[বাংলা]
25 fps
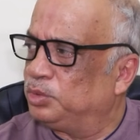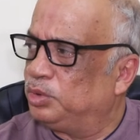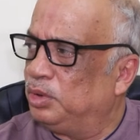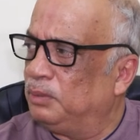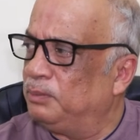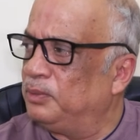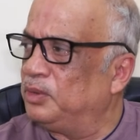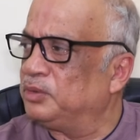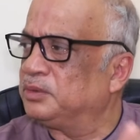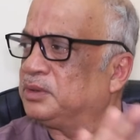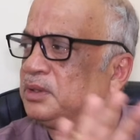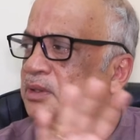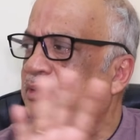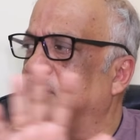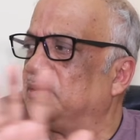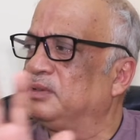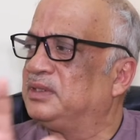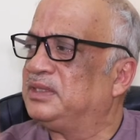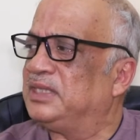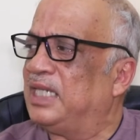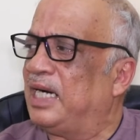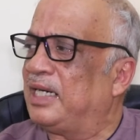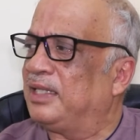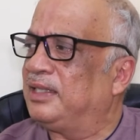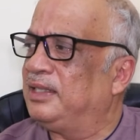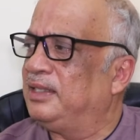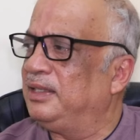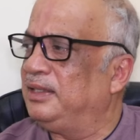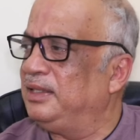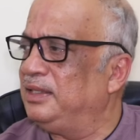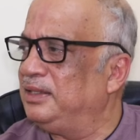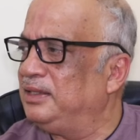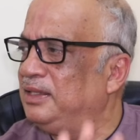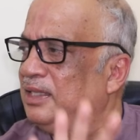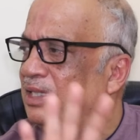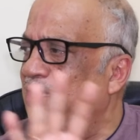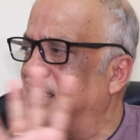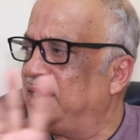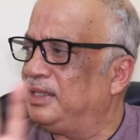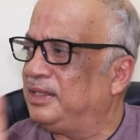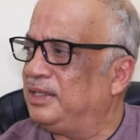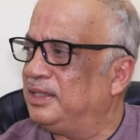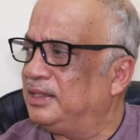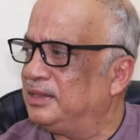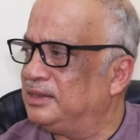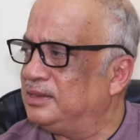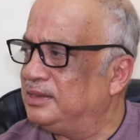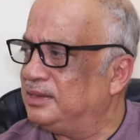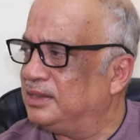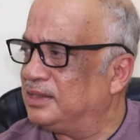সমস্ত চাকরি
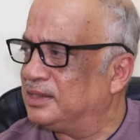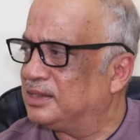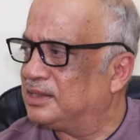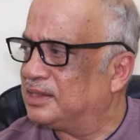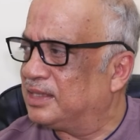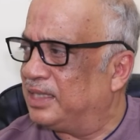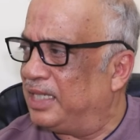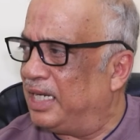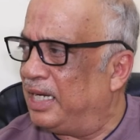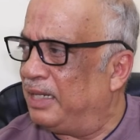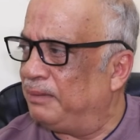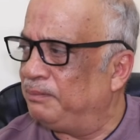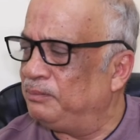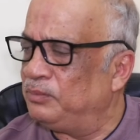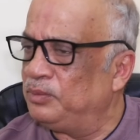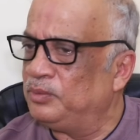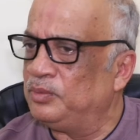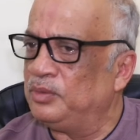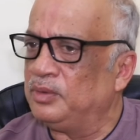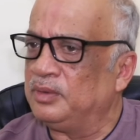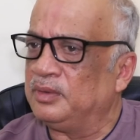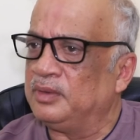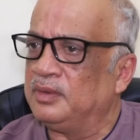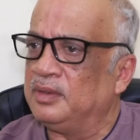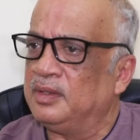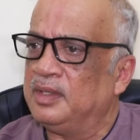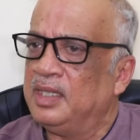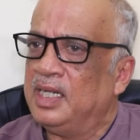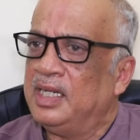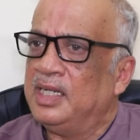রিলেটেড যে স্ক্যামগুলো